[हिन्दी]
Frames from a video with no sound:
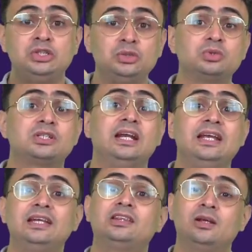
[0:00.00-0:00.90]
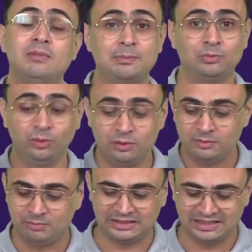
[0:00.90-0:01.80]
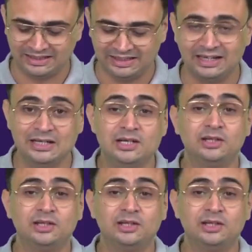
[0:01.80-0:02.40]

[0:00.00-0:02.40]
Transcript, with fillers: यूज करेंगे तब आपको पता लगेगा